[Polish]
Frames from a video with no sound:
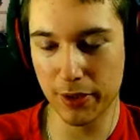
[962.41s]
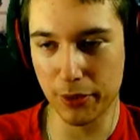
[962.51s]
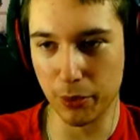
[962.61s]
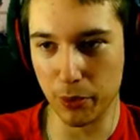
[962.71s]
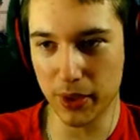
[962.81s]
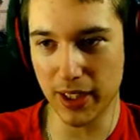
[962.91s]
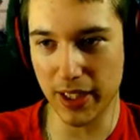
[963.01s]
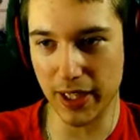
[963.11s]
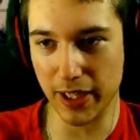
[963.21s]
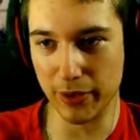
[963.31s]

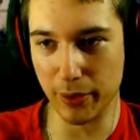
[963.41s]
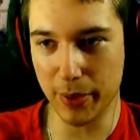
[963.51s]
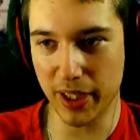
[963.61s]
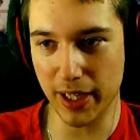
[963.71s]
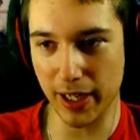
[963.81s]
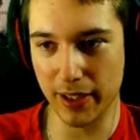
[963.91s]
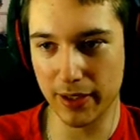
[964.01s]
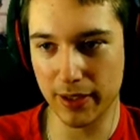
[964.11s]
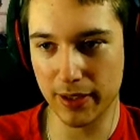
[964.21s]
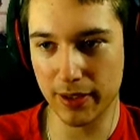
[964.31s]
Kurde, dobre.
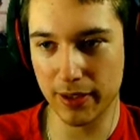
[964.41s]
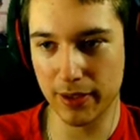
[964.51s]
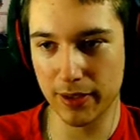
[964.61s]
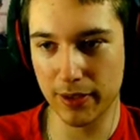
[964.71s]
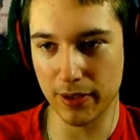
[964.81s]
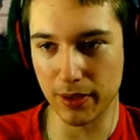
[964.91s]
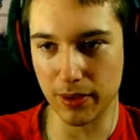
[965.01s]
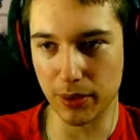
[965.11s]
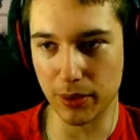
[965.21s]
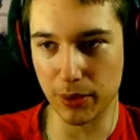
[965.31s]

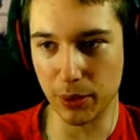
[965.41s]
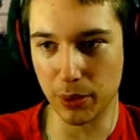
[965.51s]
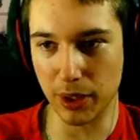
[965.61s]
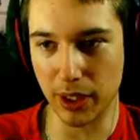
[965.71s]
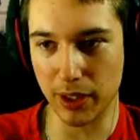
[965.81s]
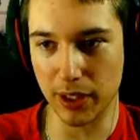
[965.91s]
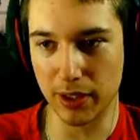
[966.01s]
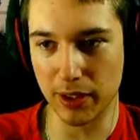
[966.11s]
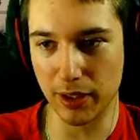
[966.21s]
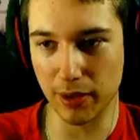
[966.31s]
To się już nie da.
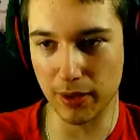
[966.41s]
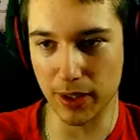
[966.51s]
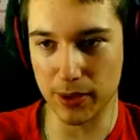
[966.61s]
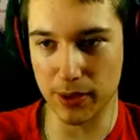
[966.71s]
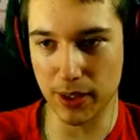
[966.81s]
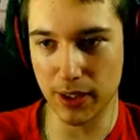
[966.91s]
To też.